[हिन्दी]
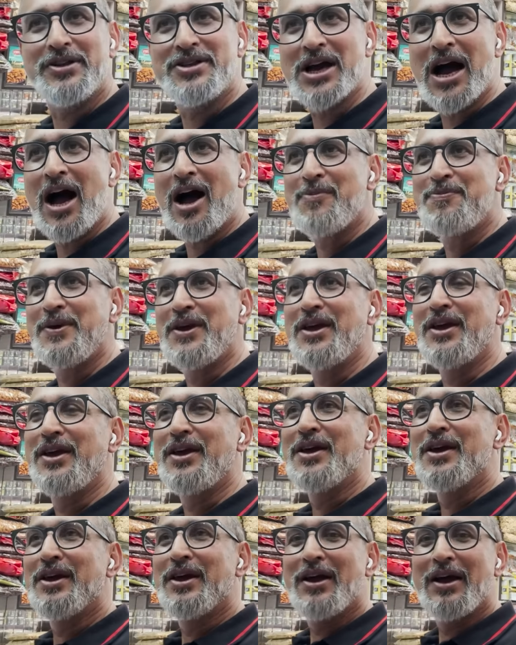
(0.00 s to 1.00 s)
जहाँ भी
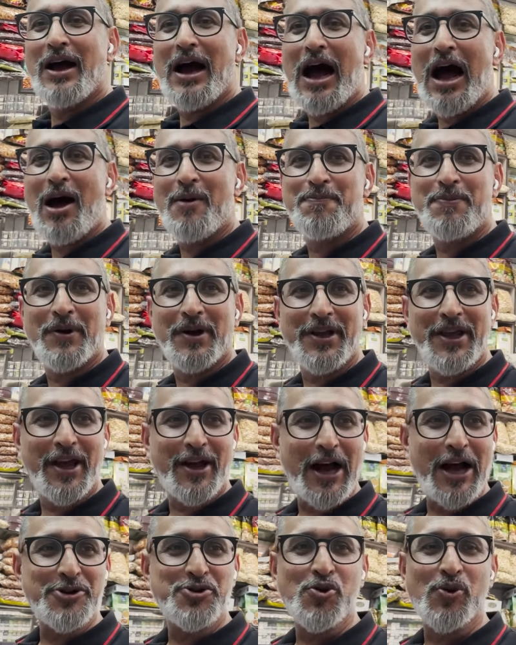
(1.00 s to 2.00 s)
आप ये
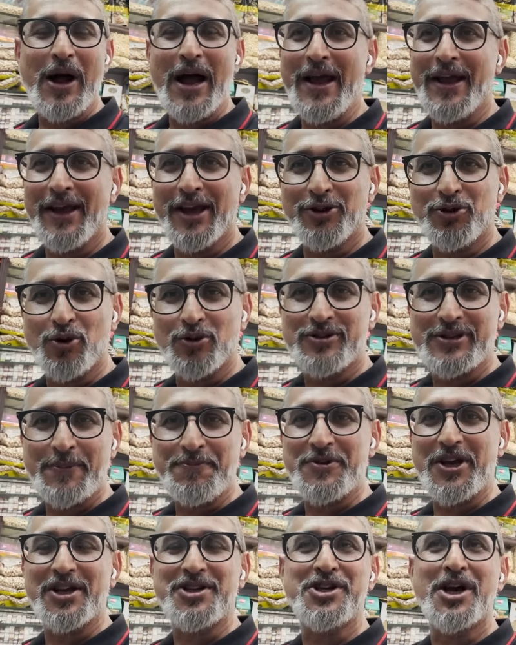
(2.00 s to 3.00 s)
काजू खाएंगे तो
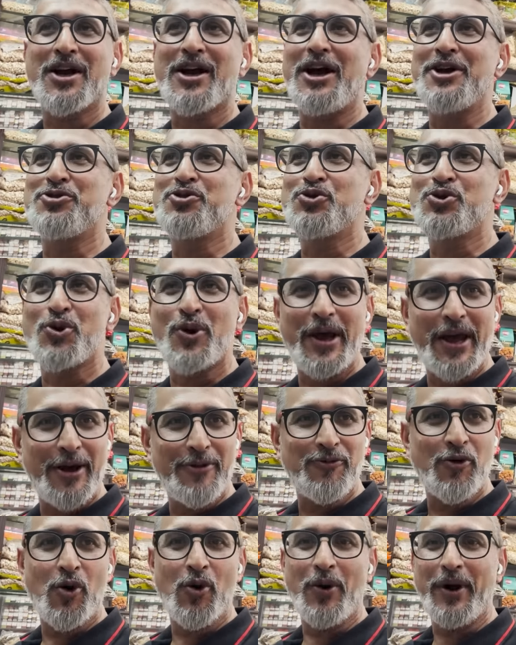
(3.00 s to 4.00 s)
सबसे अच्छा काजू जो है
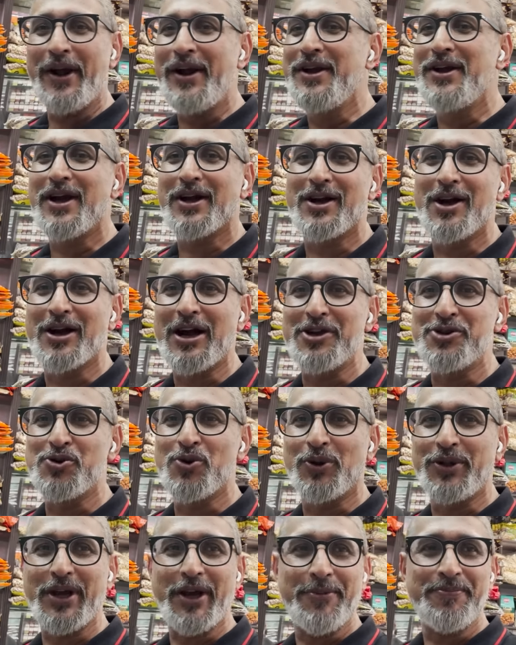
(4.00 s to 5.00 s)
वो इंडिया का काजू
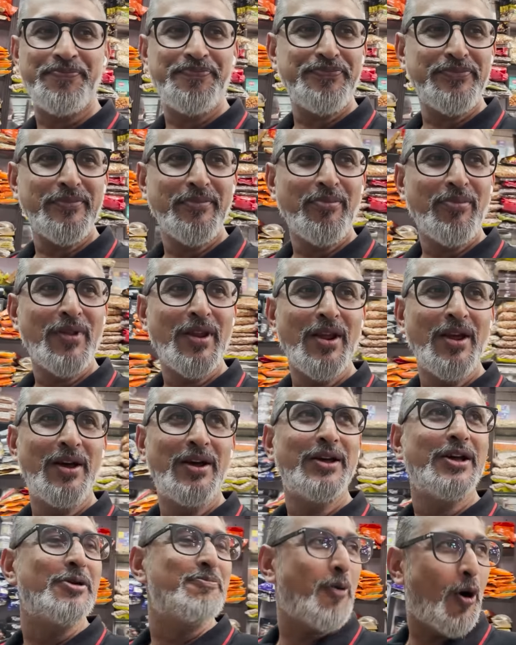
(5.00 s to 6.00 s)
होता है
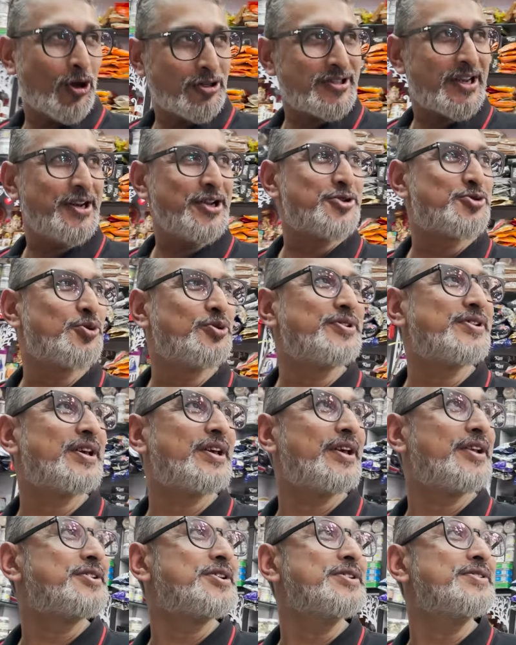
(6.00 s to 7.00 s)
बहुत सारी
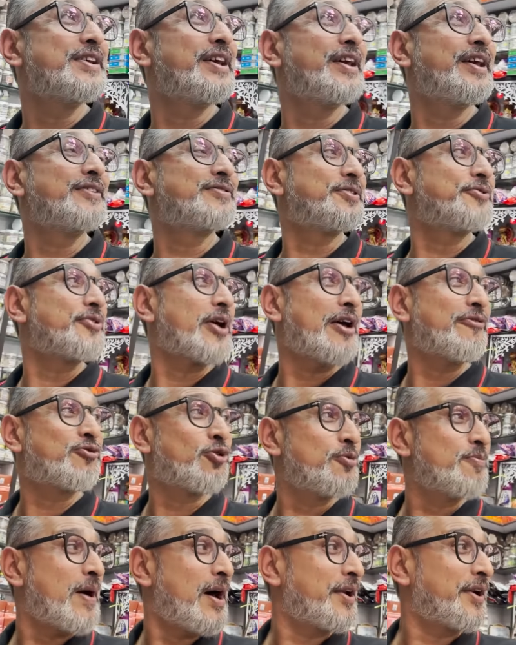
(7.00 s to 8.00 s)
चूज़ें चीज़ें ड्राई
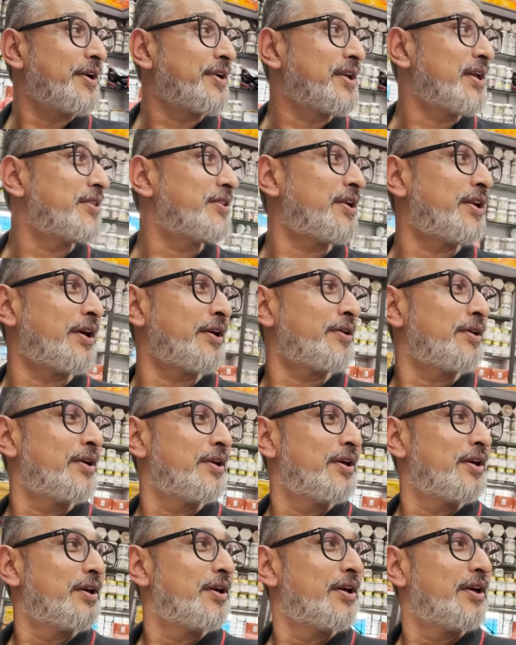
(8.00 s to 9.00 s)
फ्रूट मार्केट के अंदर
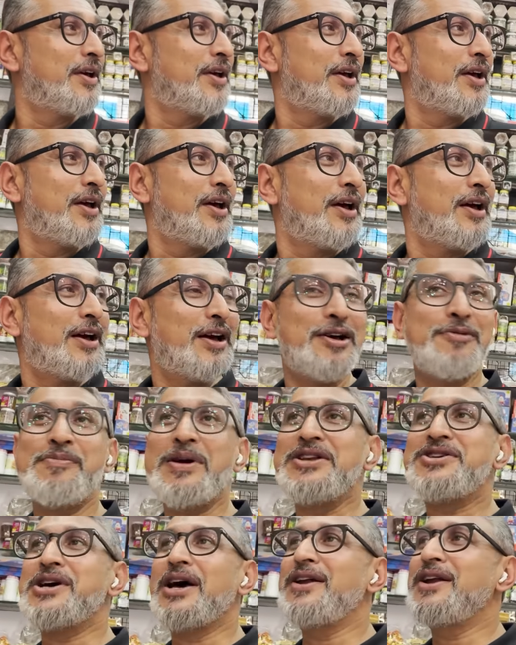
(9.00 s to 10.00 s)
हैं
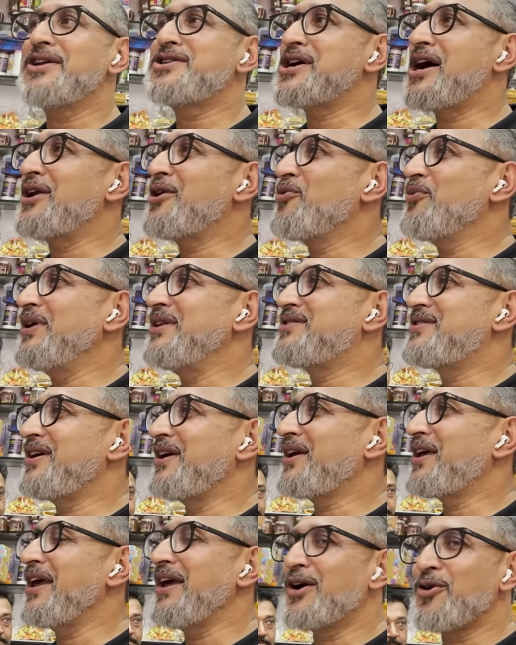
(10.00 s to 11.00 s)
मैं जानना चाह रहा हूँ
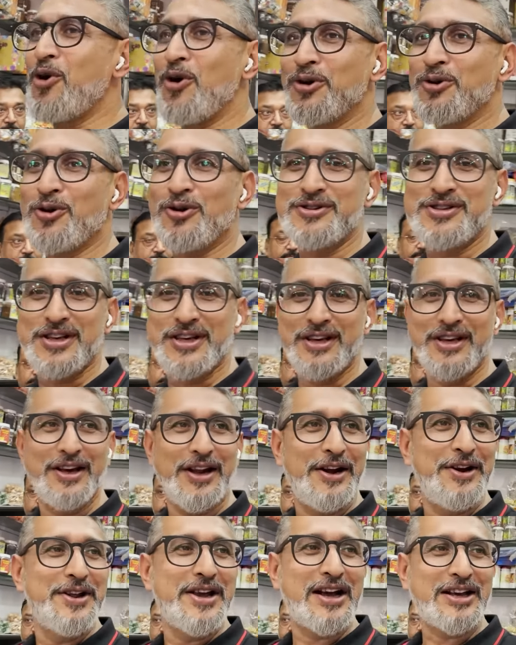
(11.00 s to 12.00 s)
इनसे कि कौन कौन सी
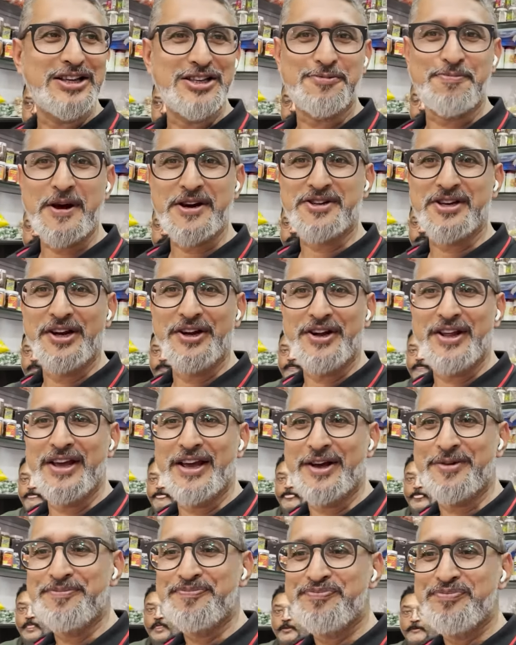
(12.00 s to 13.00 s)
इंडिया की स्पेशलिटी
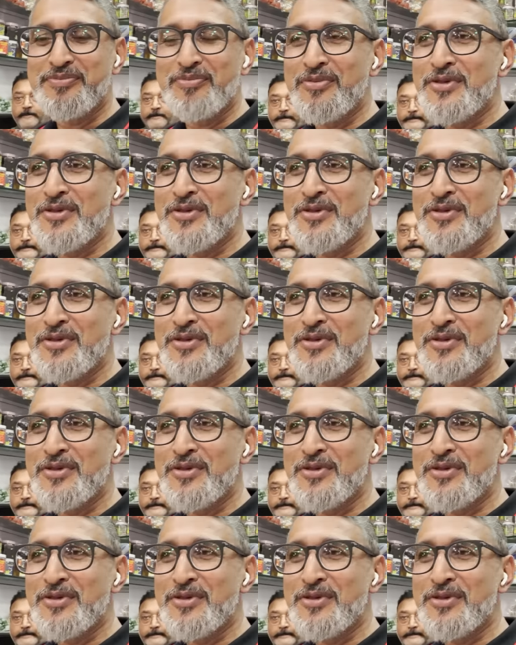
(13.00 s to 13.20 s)
है